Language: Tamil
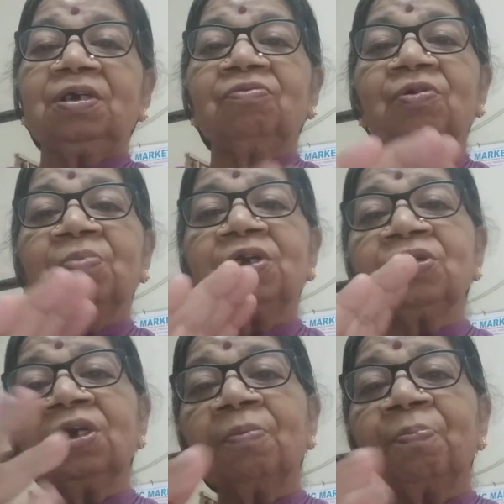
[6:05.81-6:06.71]
இவன்
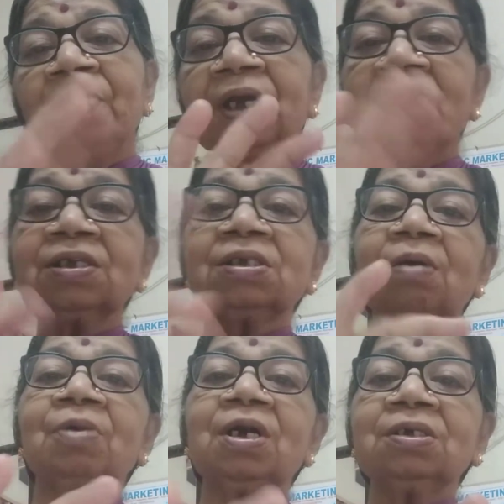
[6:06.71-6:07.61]
மட்டும் எப்படியாவது
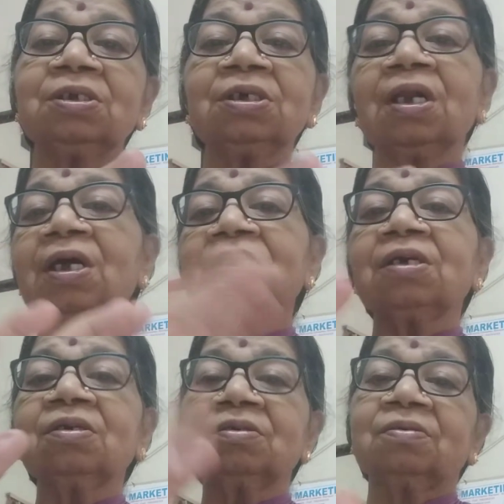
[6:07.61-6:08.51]
சமாளித்து
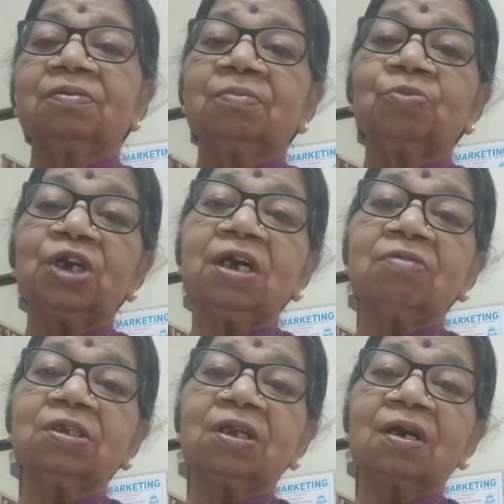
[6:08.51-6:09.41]
எல்லாத்தையும் முன்னாடி
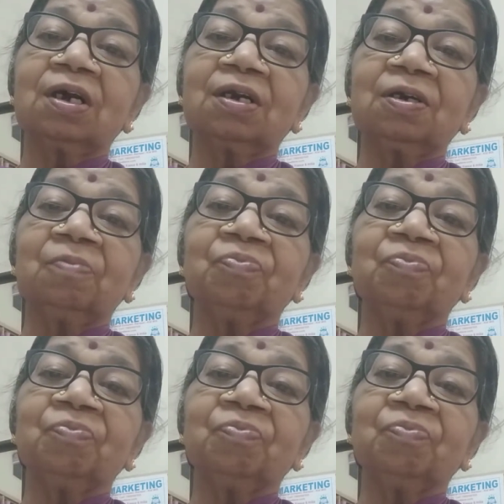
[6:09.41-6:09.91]
வந்துடுறாரு